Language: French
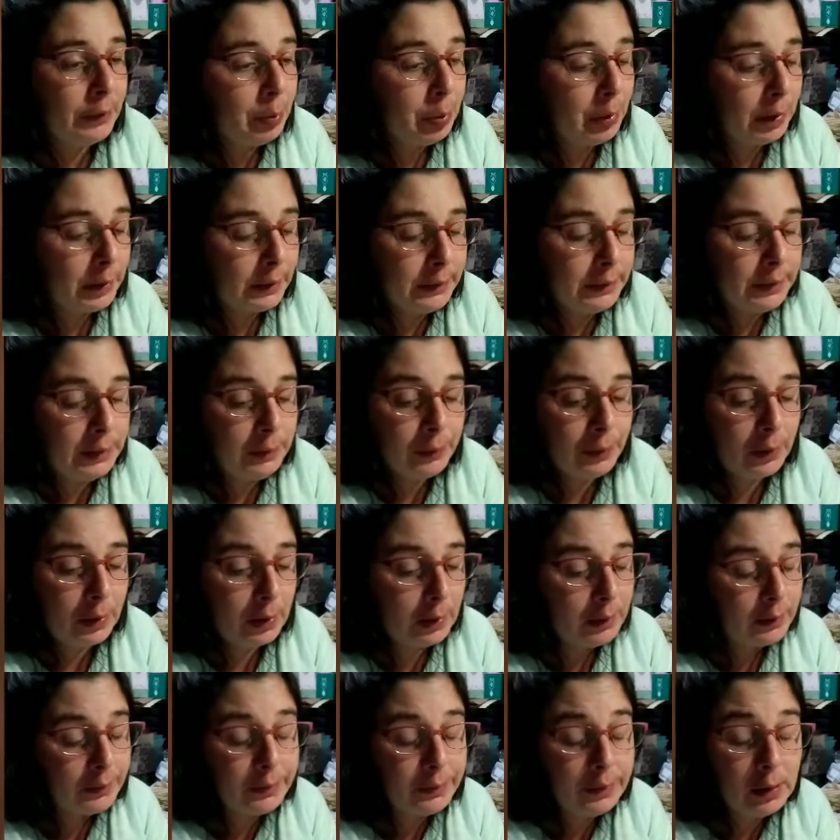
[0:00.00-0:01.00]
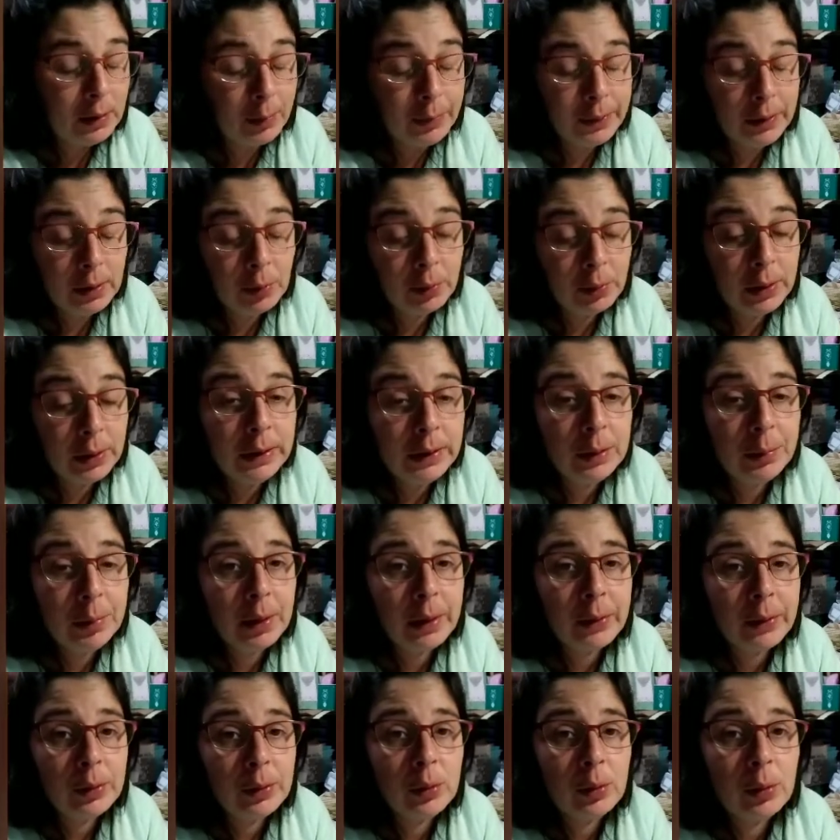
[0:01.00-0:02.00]
fait partie, enfin c'est comme ça, on a des
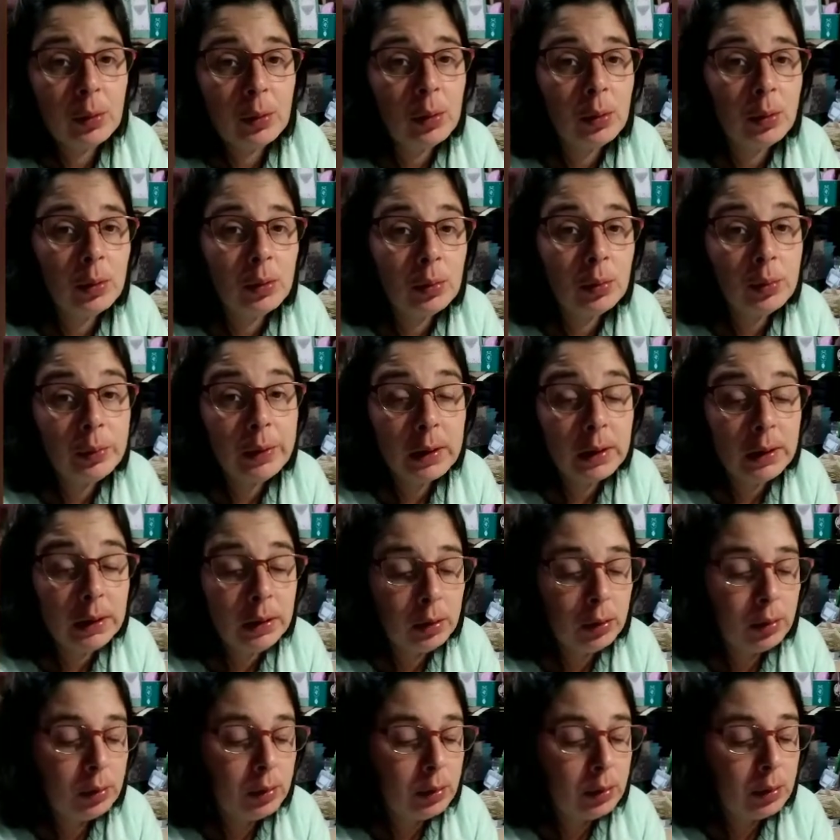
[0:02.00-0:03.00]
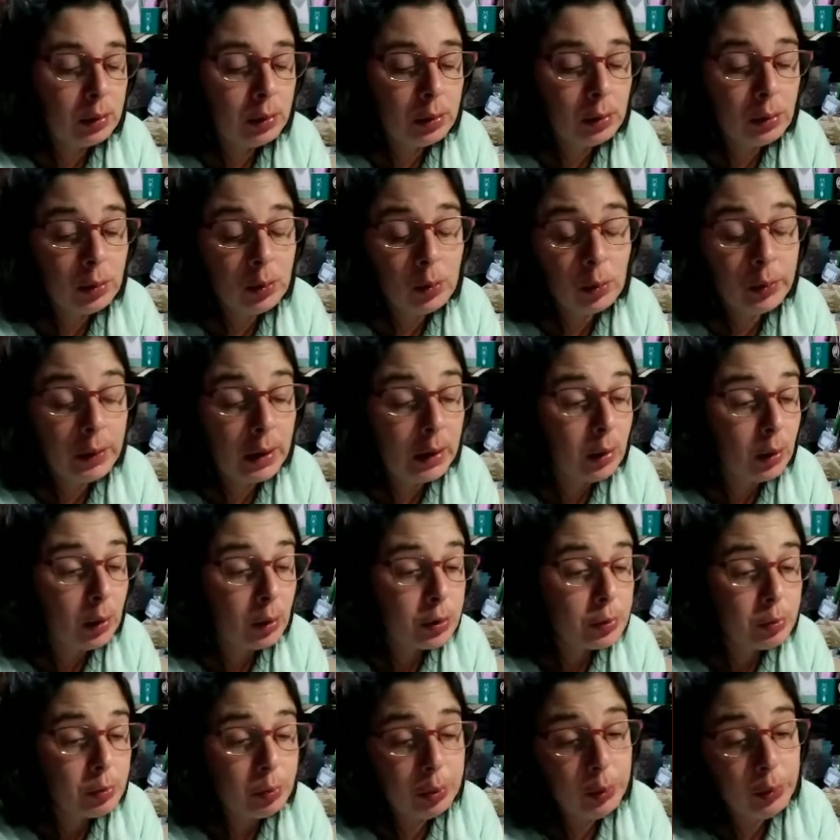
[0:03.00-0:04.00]
personnes qu'on rencontre et qu'on
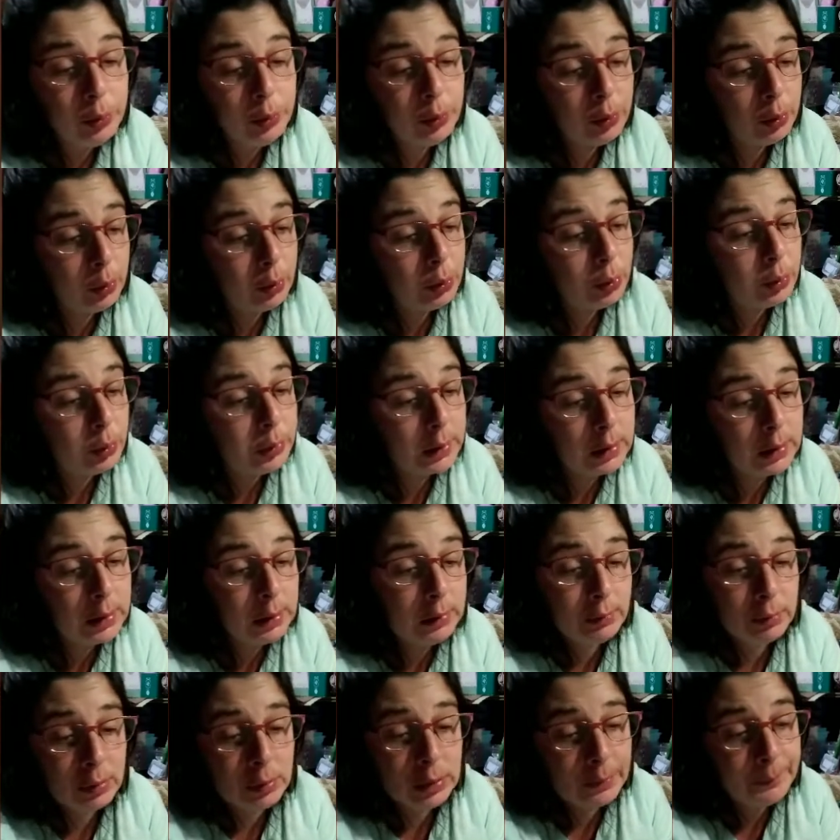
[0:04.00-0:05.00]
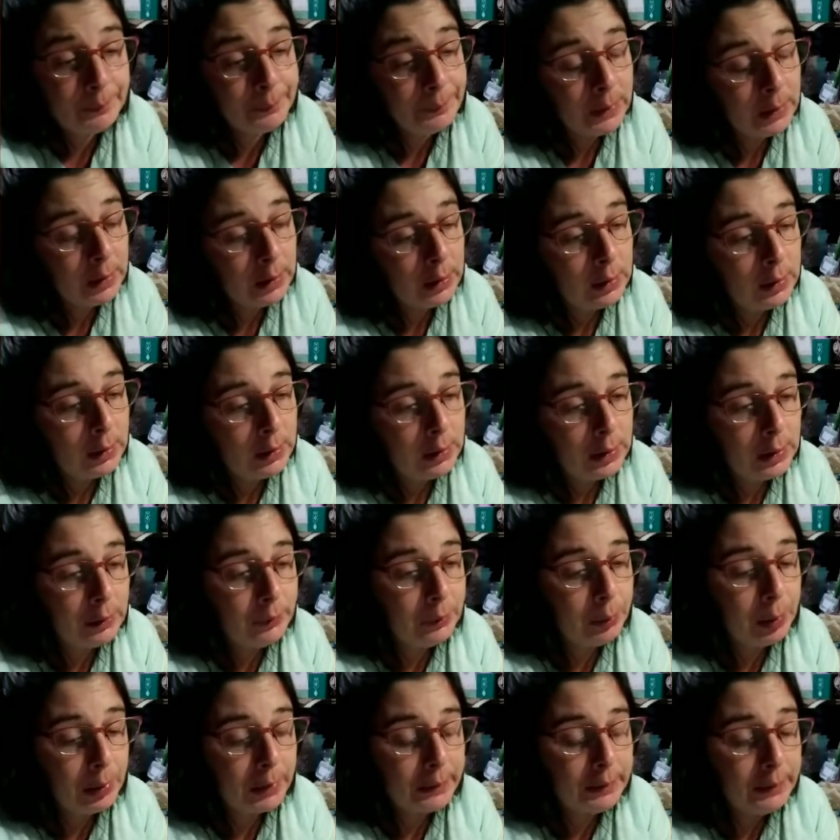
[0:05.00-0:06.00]
accroche plus que d'autres et voilà.
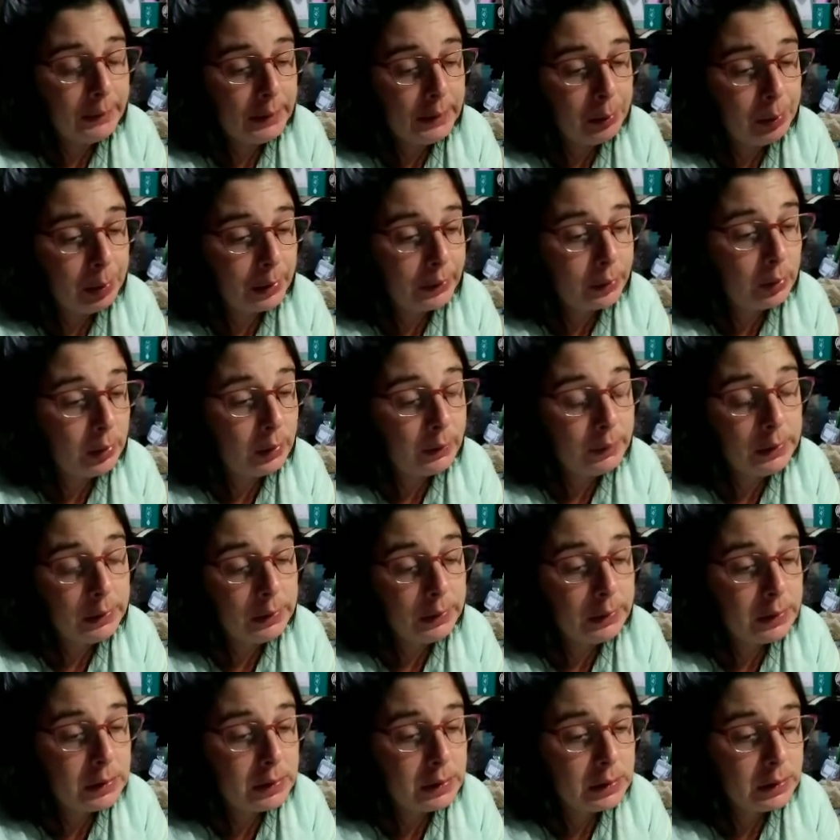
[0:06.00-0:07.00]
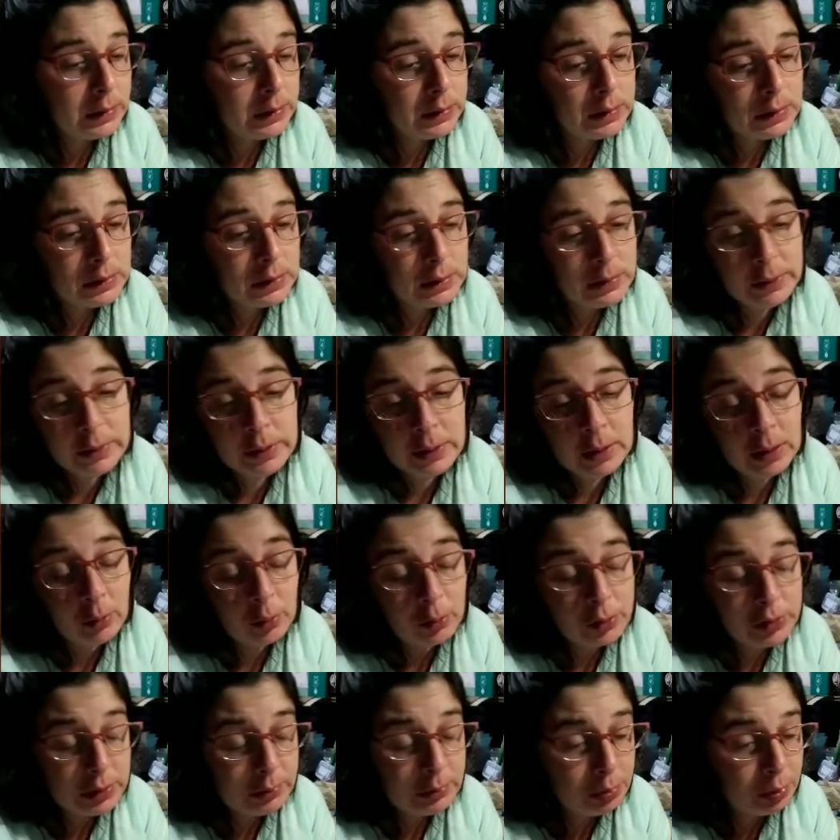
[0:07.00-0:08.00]
Elle fait partie des personnes avec qui j'ai
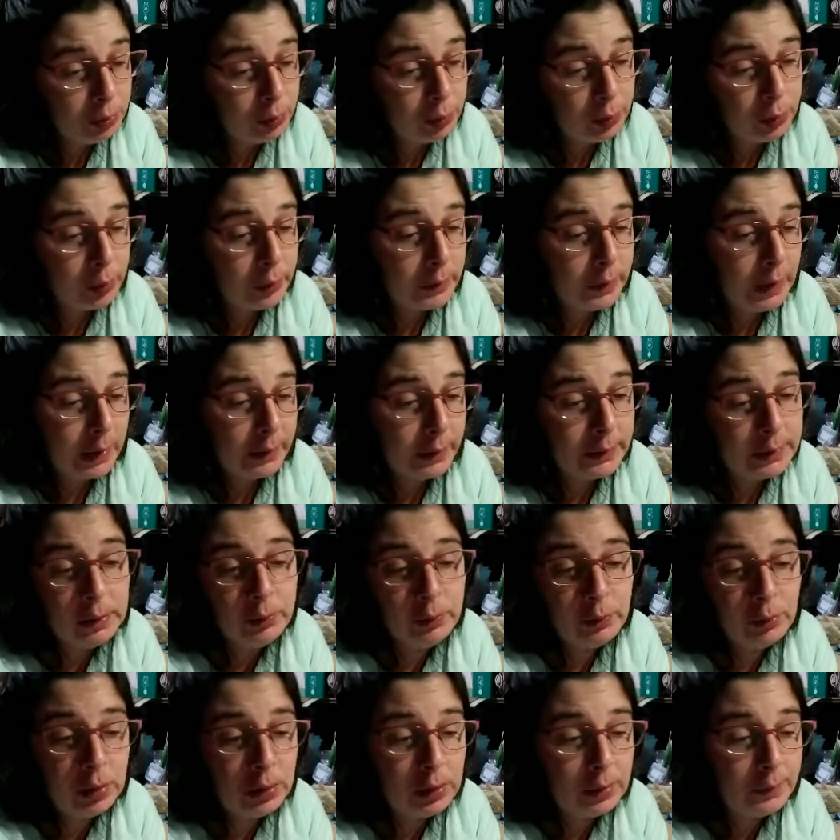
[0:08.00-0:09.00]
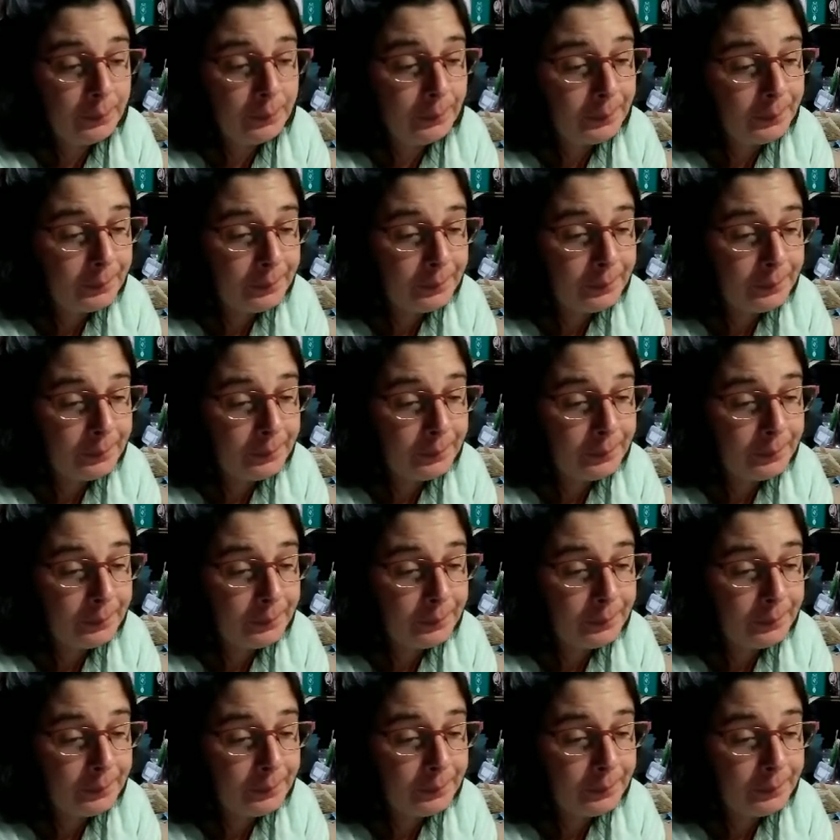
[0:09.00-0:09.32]
accroché plus que certaines, voilà.